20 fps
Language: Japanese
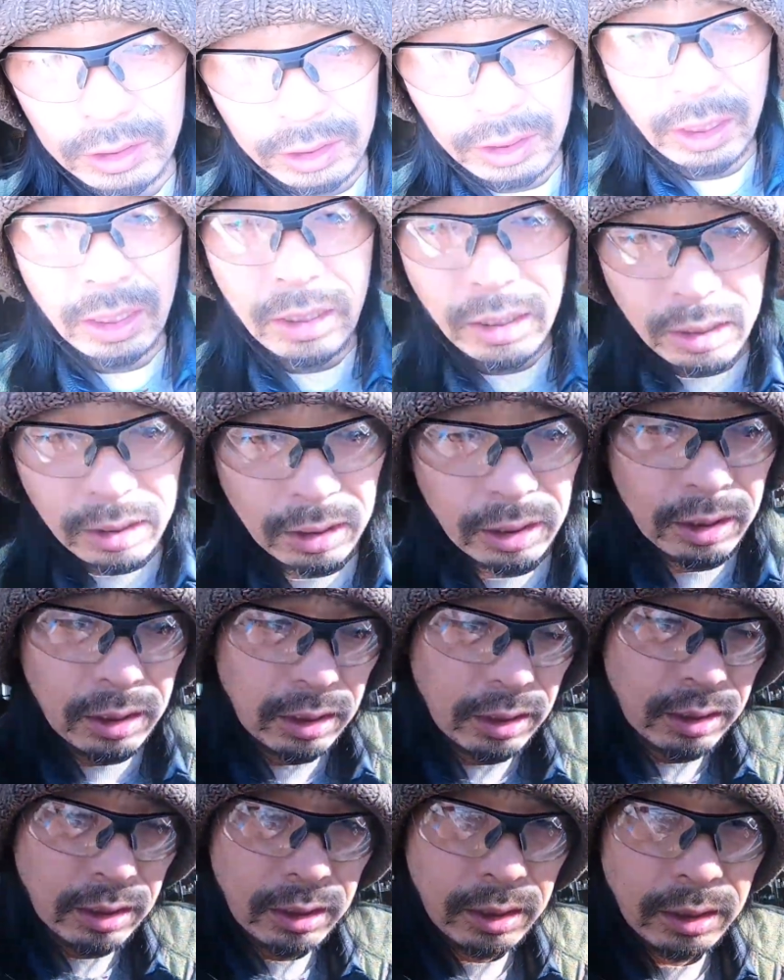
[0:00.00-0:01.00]
煮てから
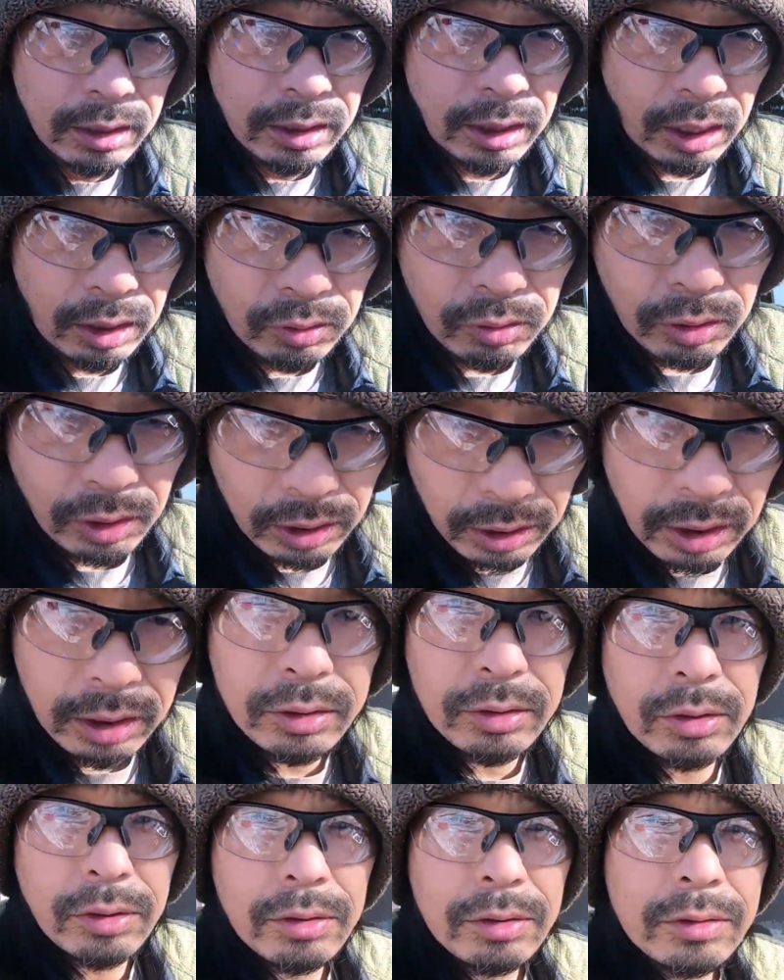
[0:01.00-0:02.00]
やろうか
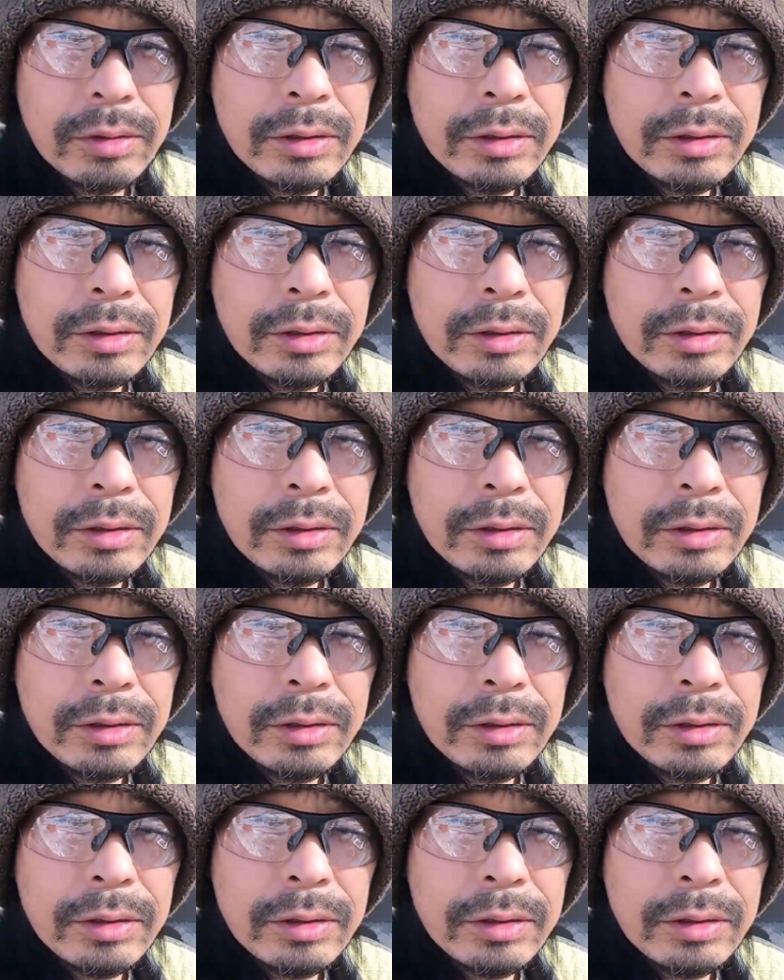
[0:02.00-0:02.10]
なと